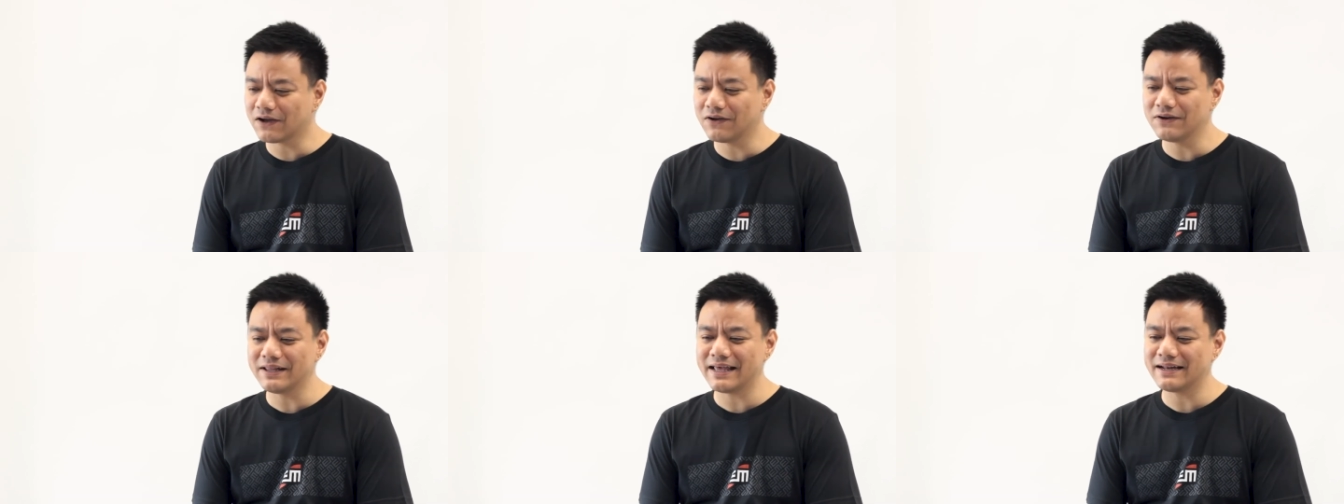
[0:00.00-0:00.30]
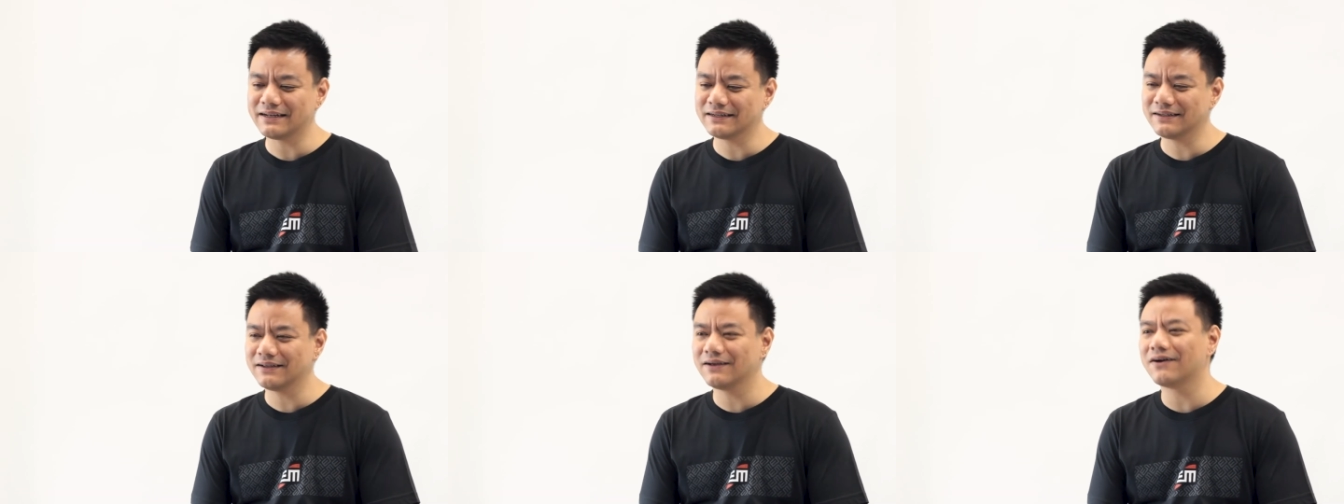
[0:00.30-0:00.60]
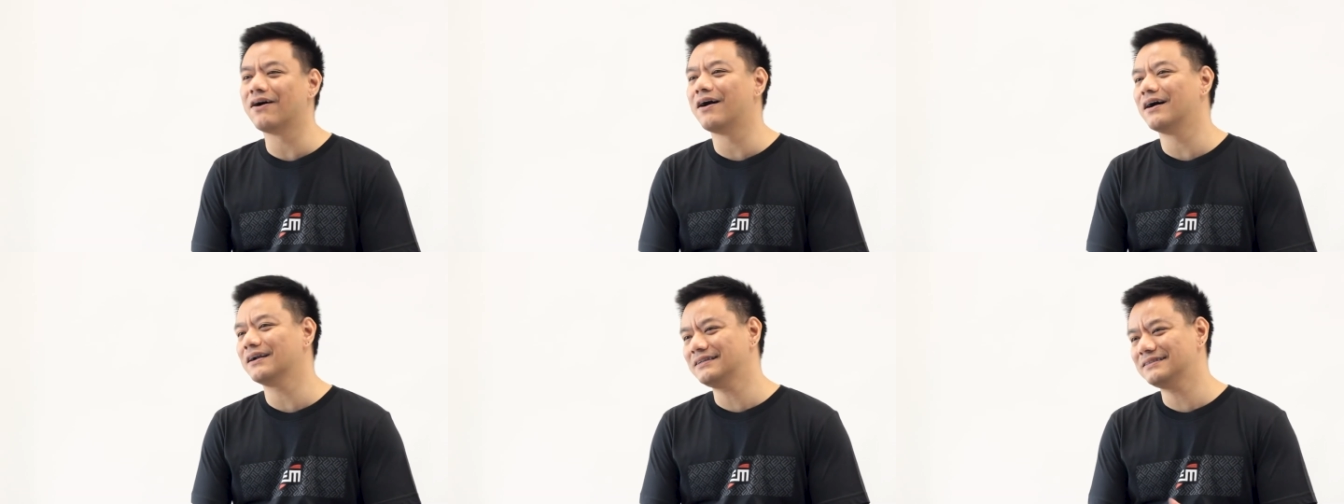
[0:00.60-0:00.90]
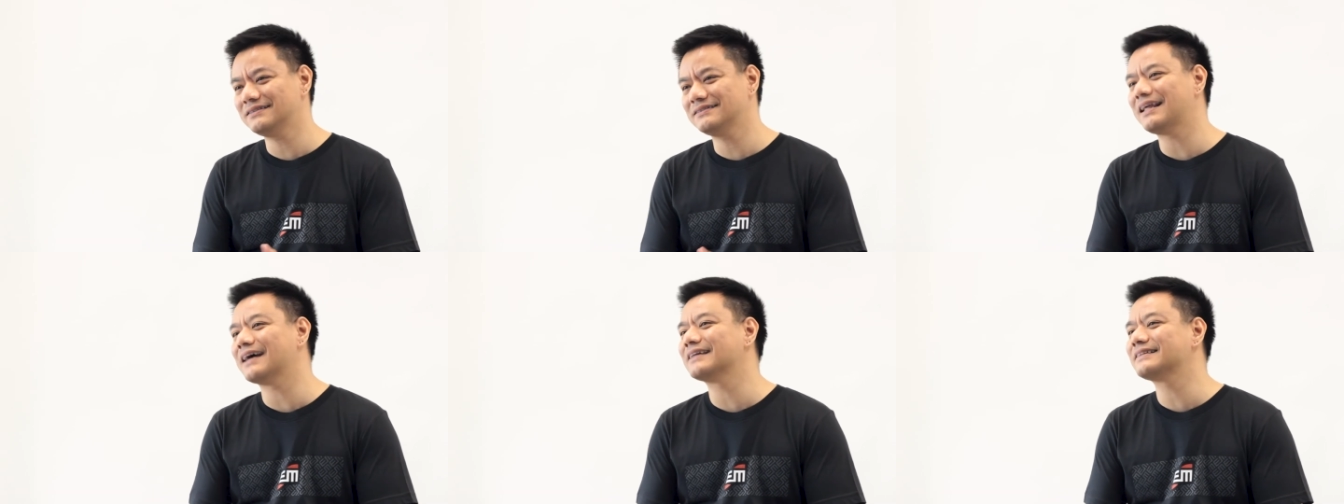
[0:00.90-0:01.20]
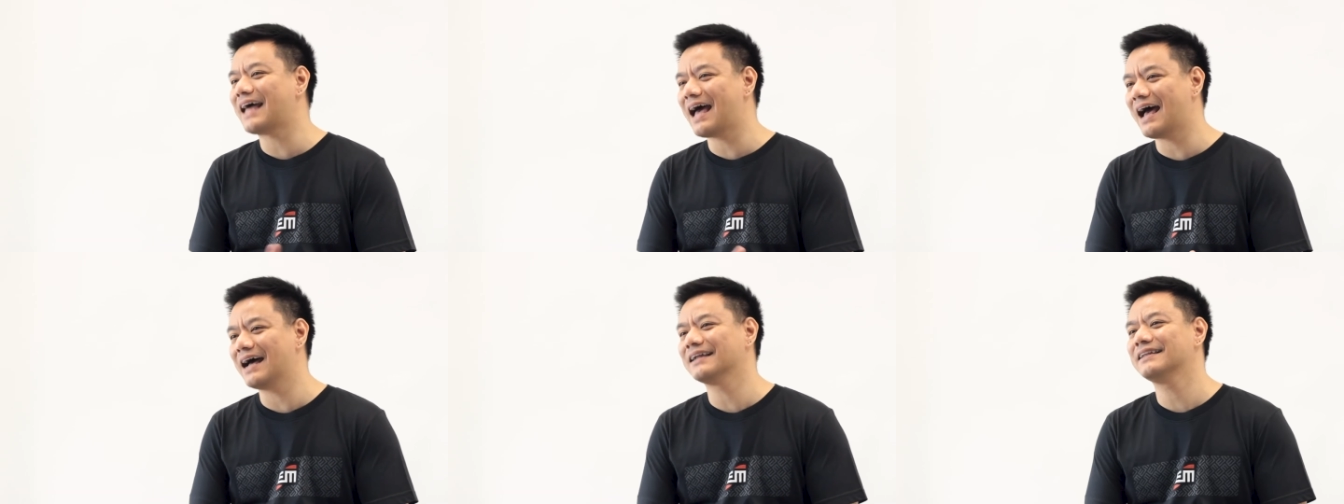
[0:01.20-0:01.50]
ก็เรียนคอร์ส
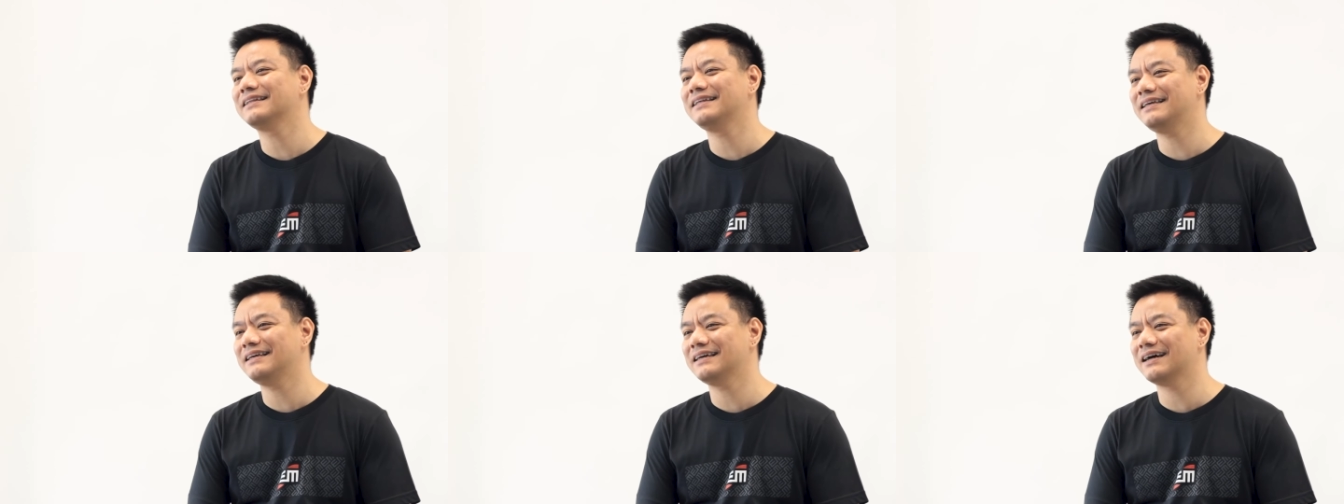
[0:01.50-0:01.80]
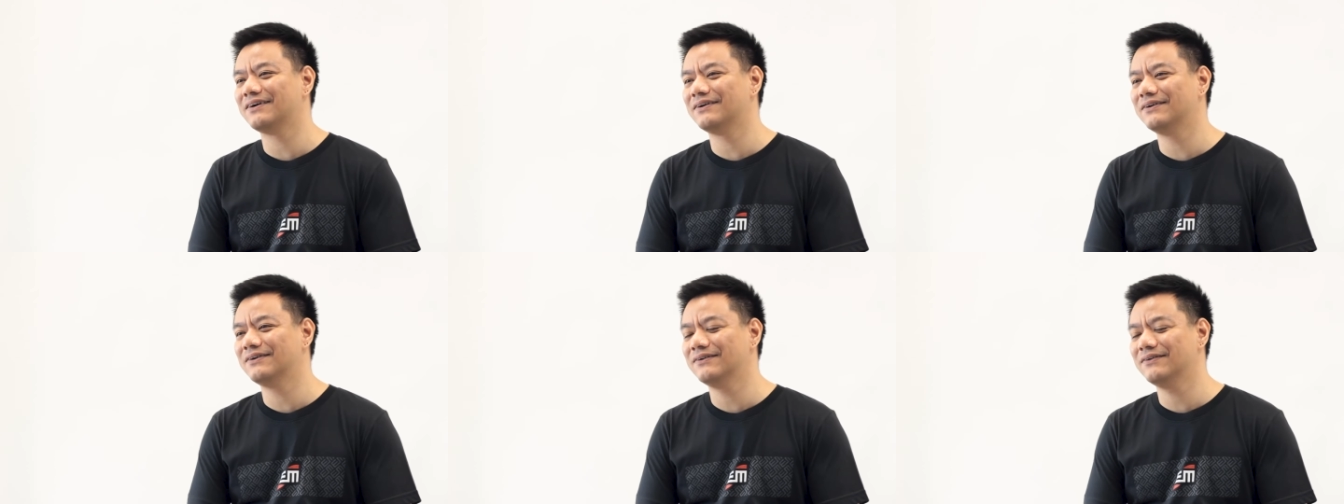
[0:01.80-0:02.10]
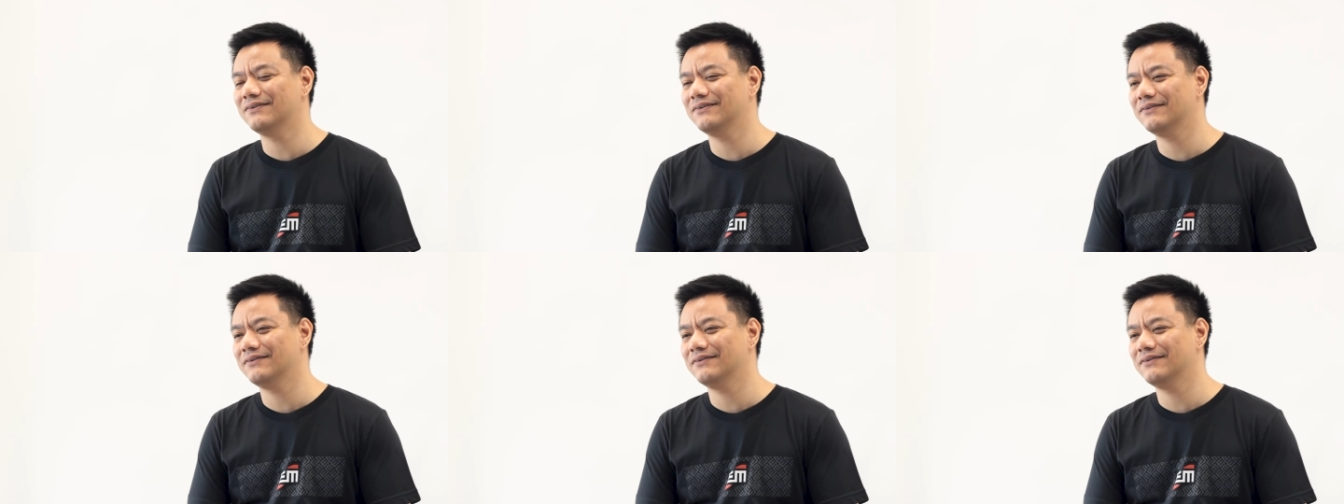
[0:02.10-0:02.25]
ต่างๆที่เขา